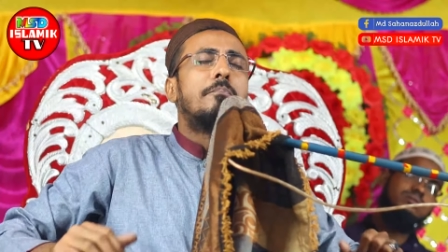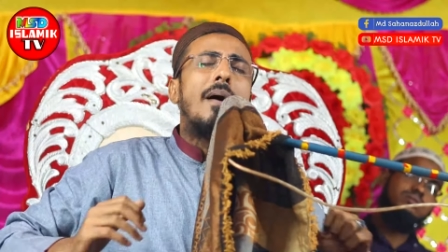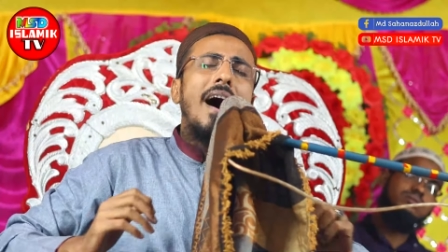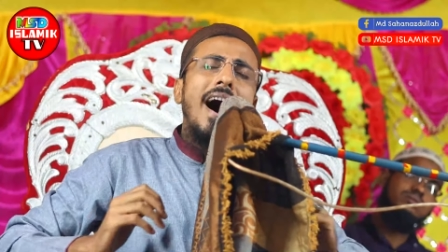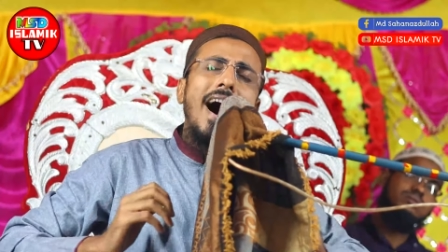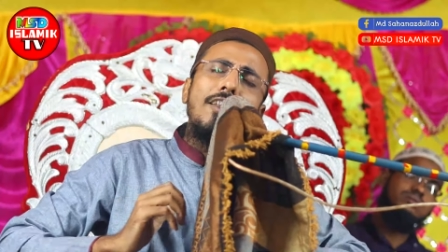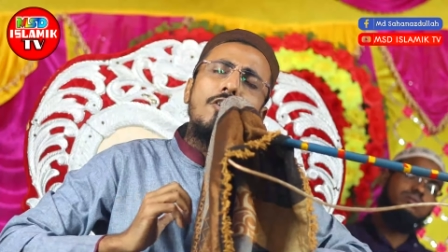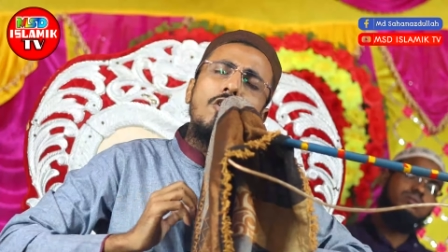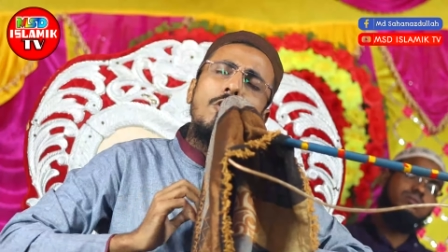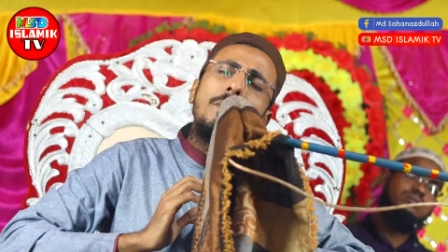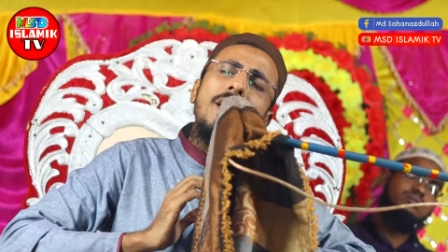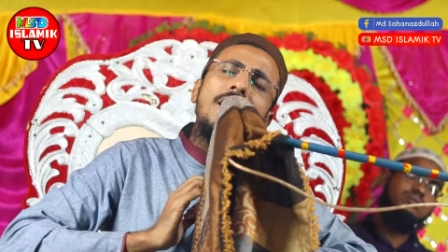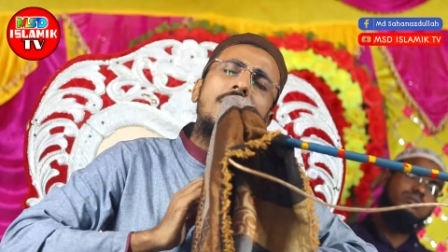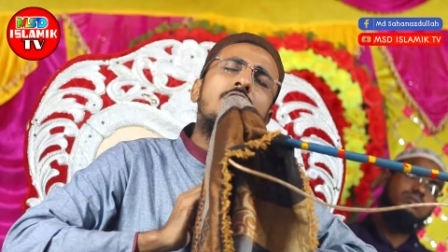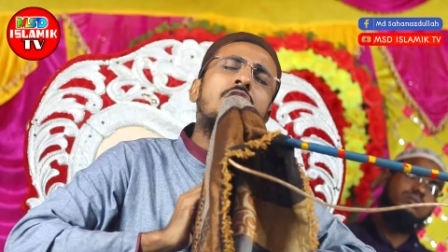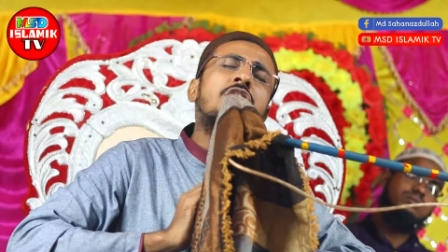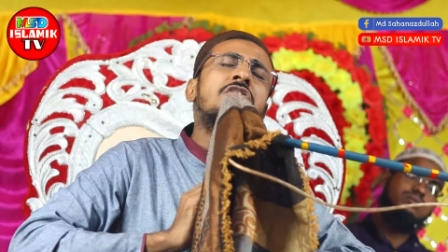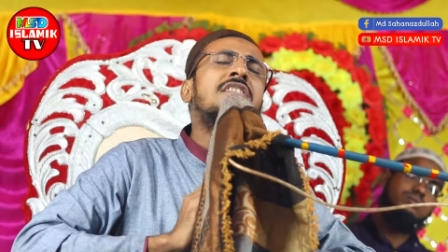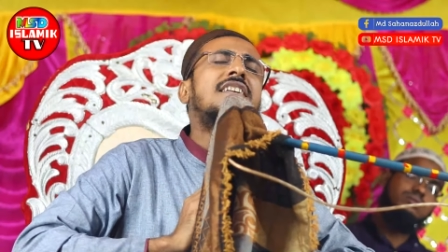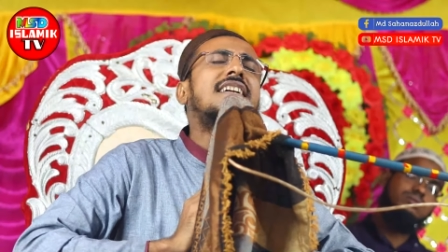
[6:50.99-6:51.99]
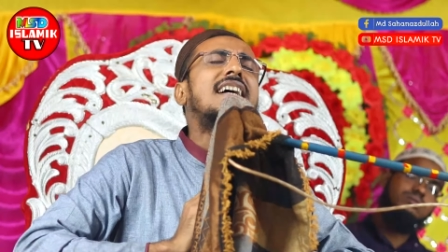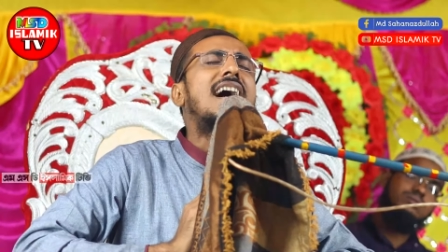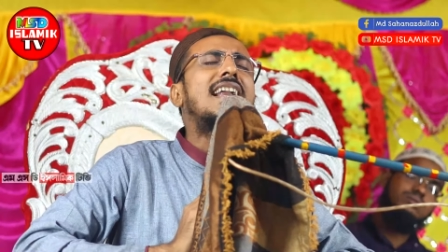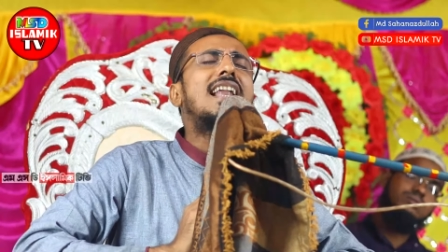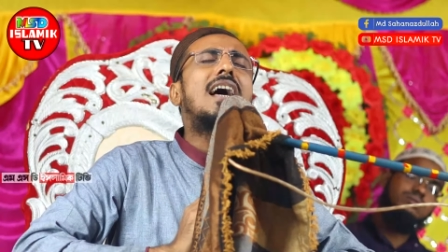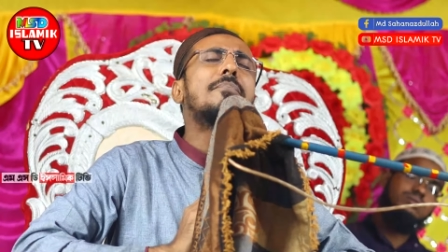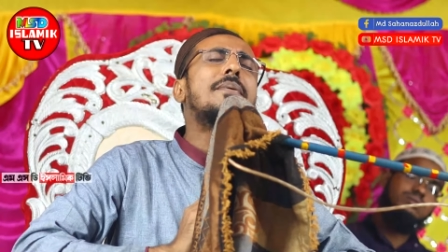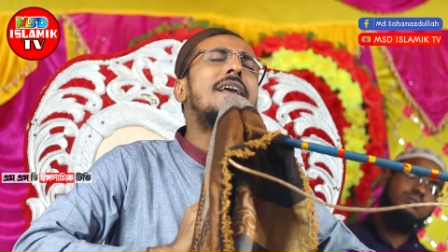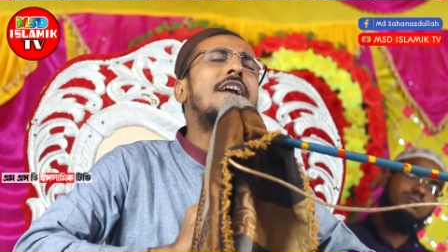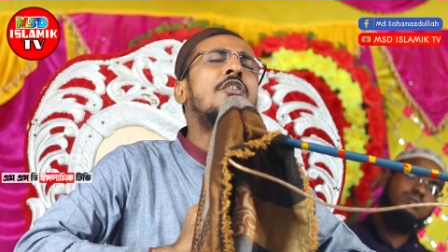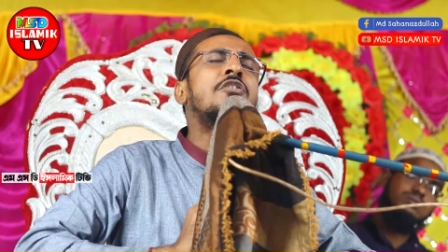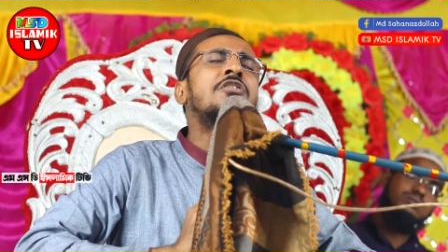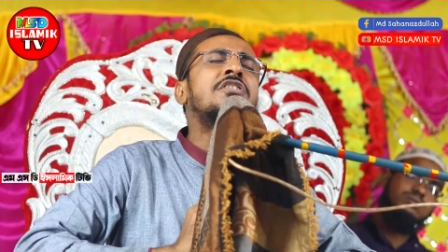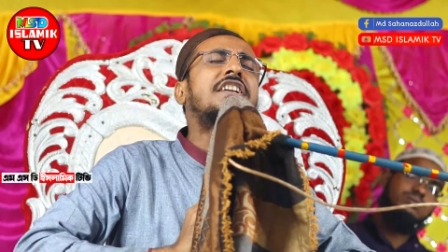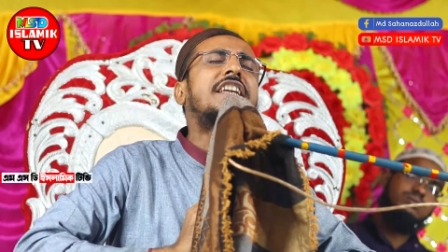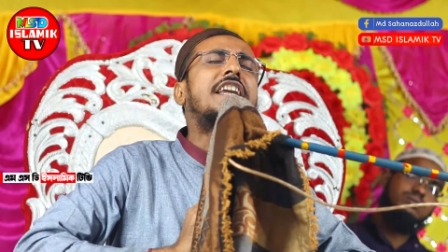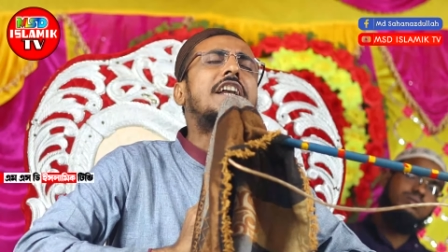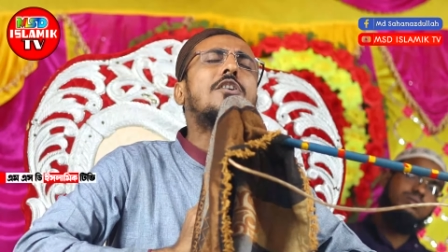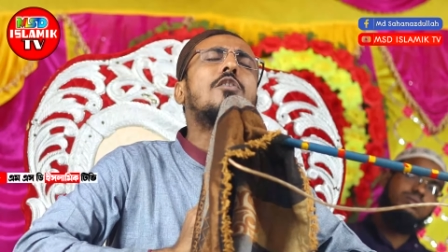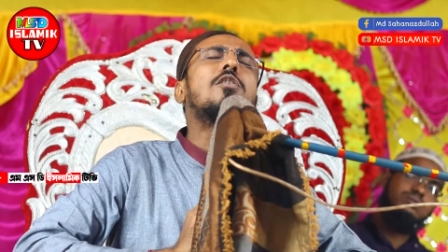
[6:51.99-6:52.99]
ভালো বেগুন কানা বেগুন
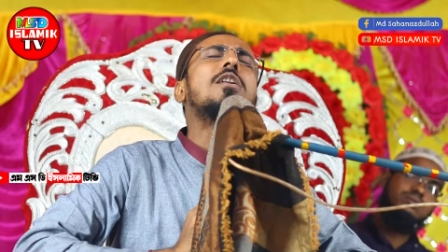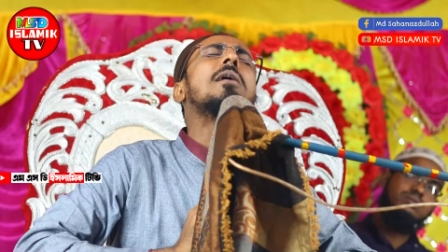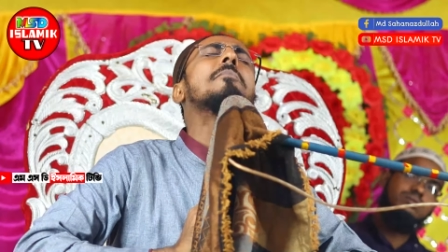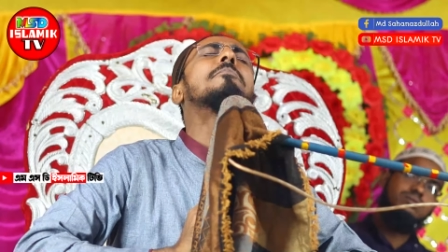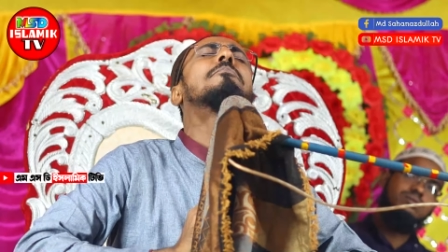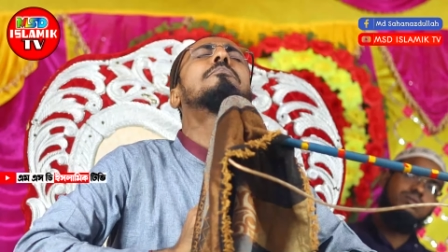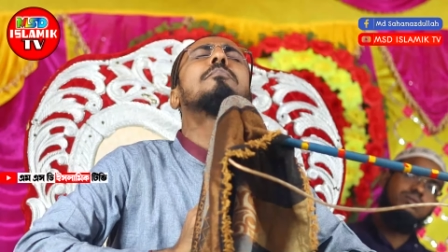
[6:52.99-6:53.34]
কি করে